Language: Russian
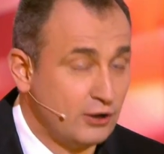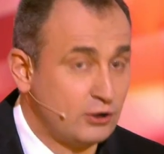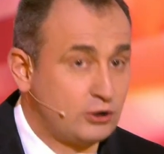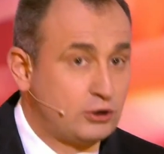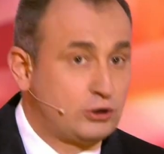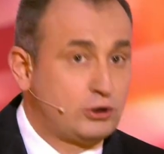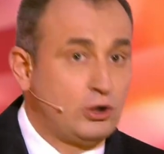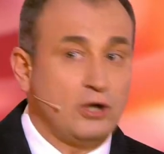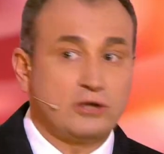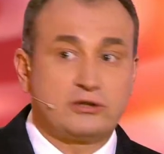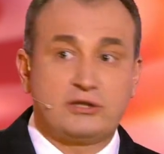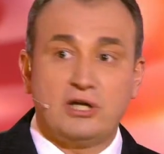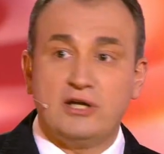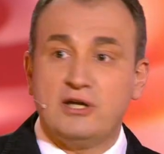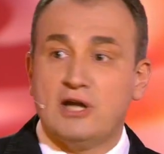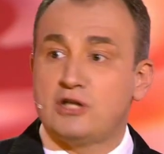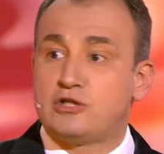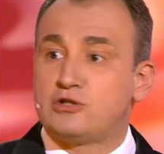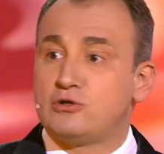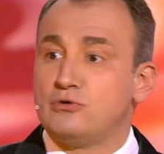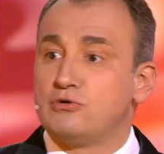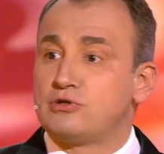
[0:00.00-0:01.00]
Кто-то, я
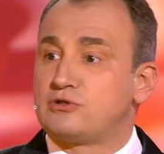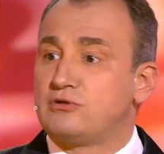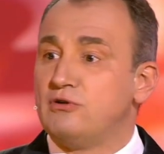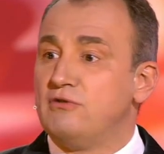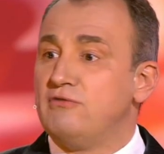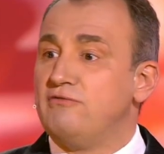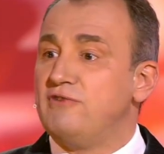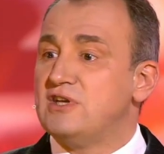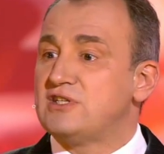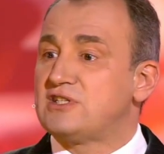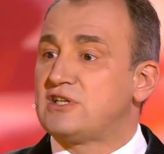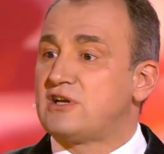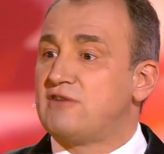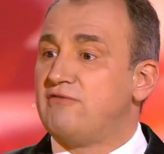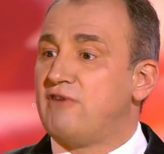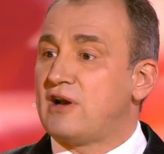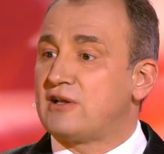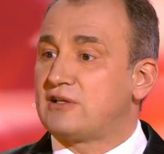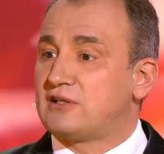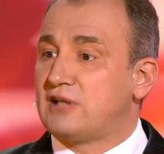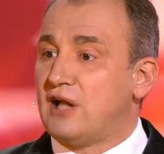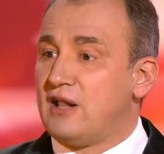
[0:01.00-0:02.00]
чувствую, весь
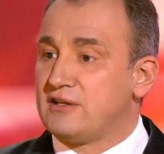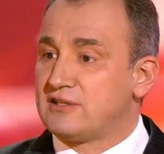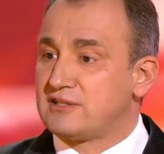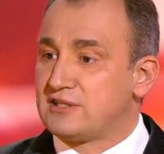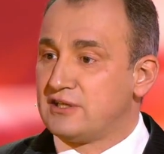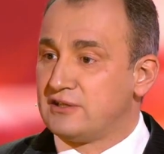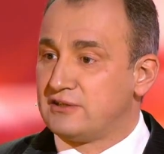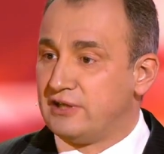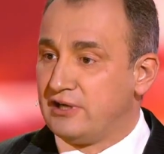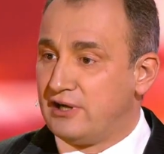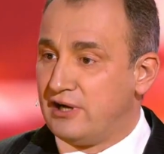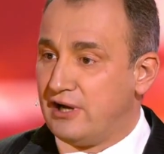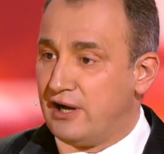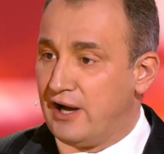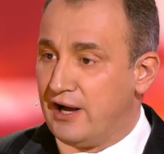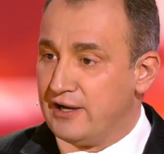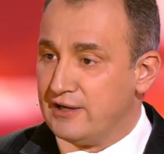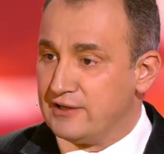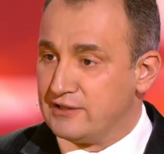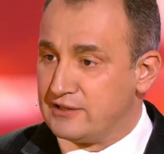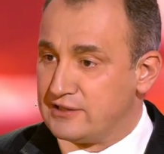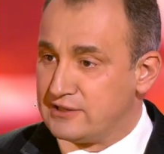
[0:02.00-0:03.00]
квартал
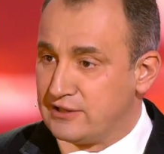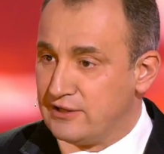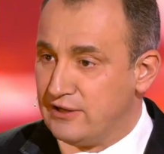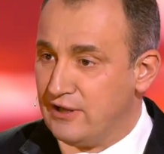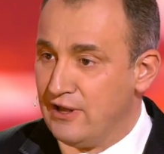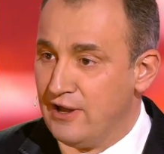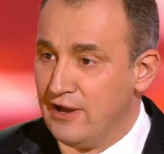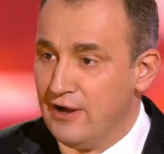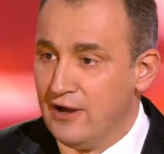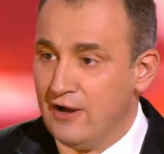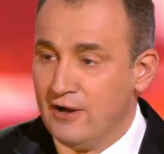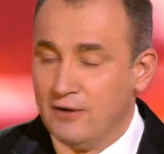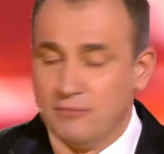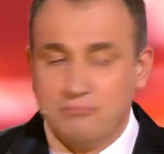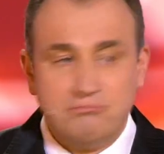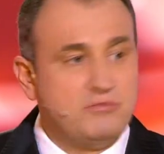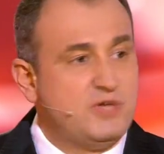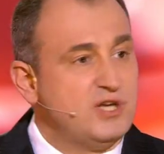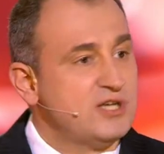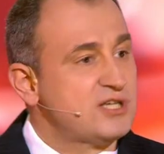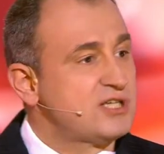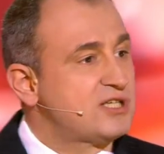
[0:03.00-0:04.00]
задыхается.
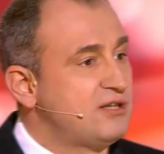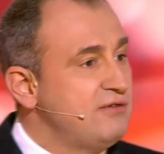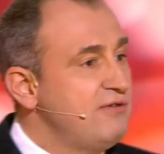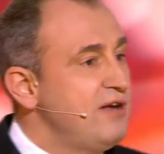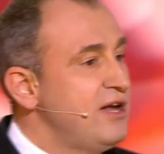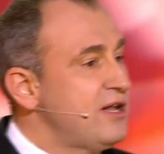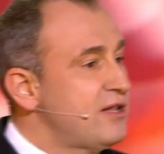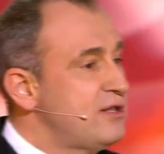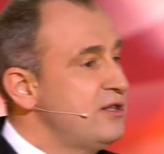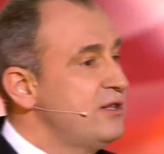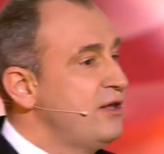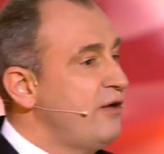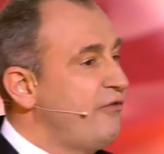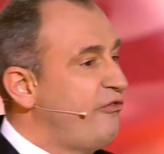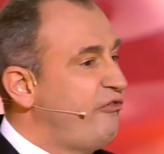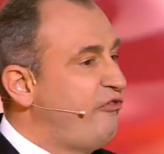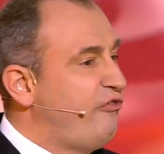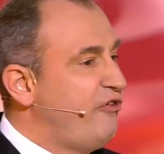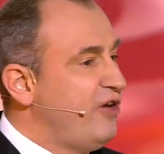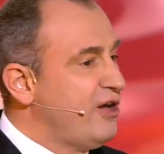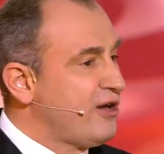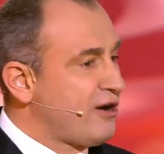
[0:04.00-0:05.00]
Действительно,
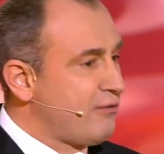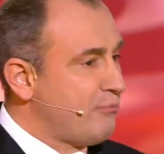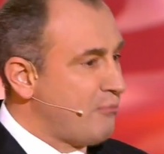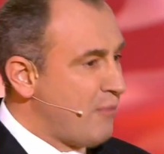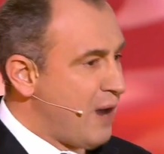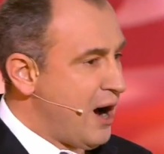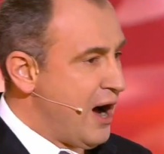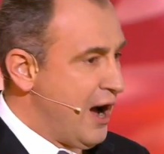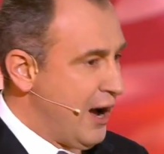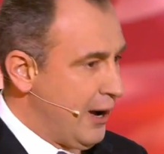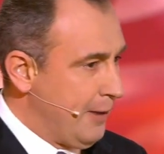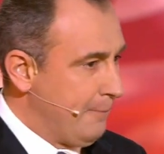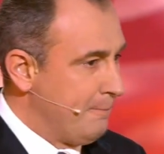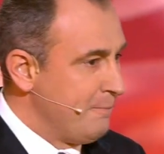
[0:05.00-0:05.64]
фирма.